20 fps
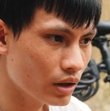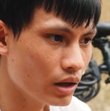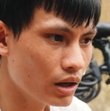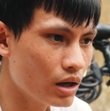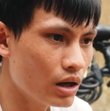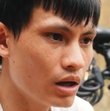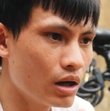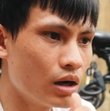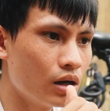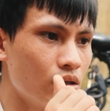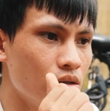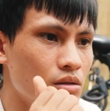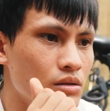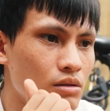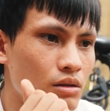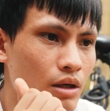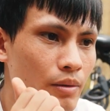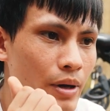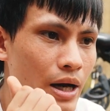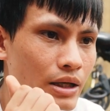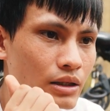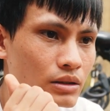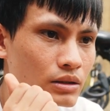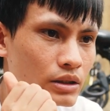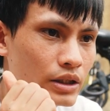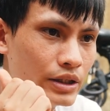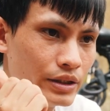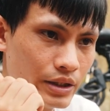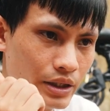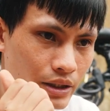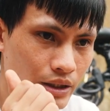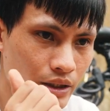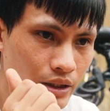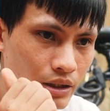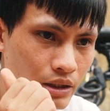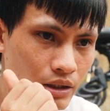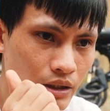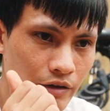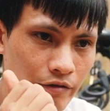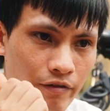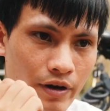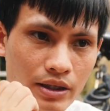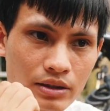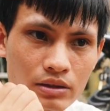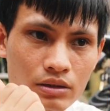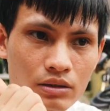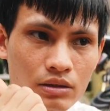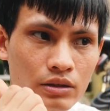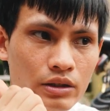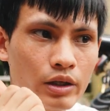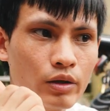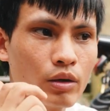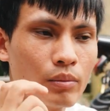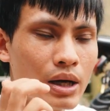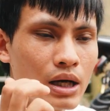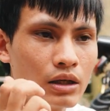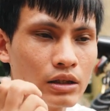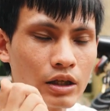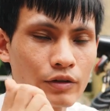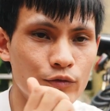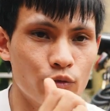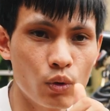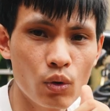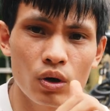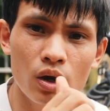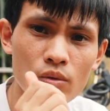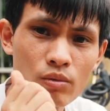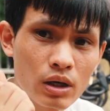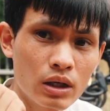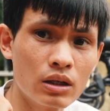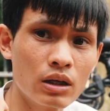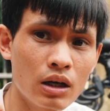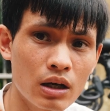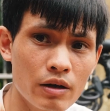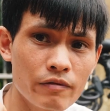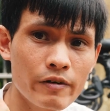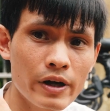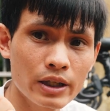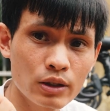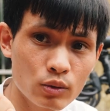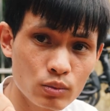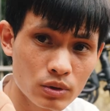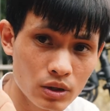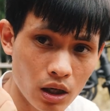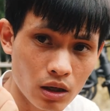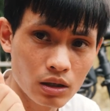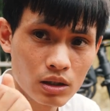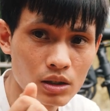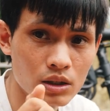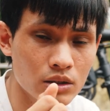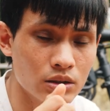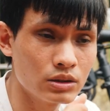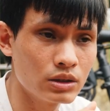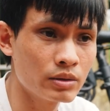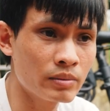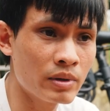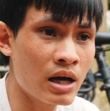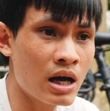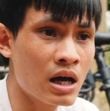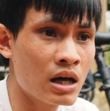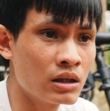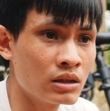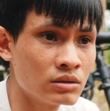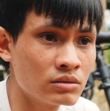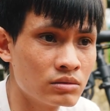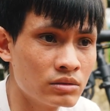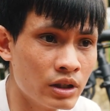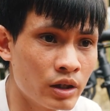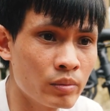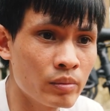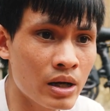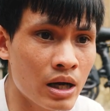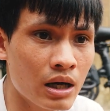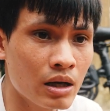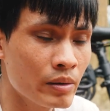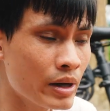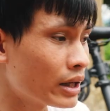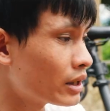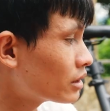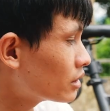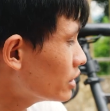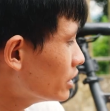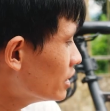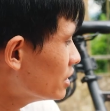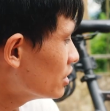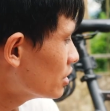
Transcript: uh, các bạn nên để ý cái phanh nếu các bạn ở thành phố không cần nâng cấp phanh cũng được nhưng mà nếu mà các bạn đi